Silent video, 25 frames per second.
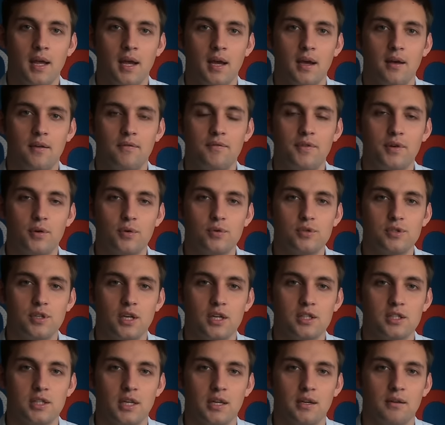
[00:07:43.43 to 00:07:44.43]
e,
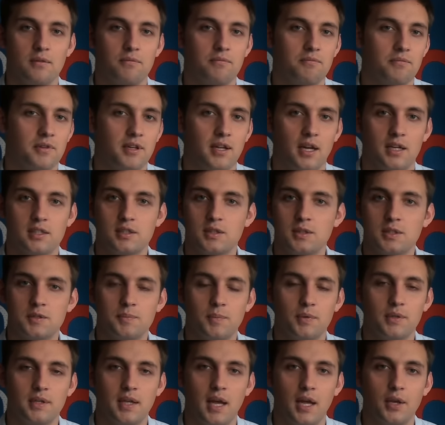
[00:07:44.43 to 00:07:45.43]
wyróżnia się w każdym
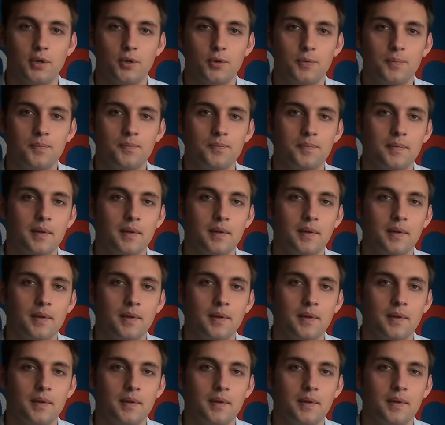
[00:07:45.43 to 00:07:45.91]
spotkaniu.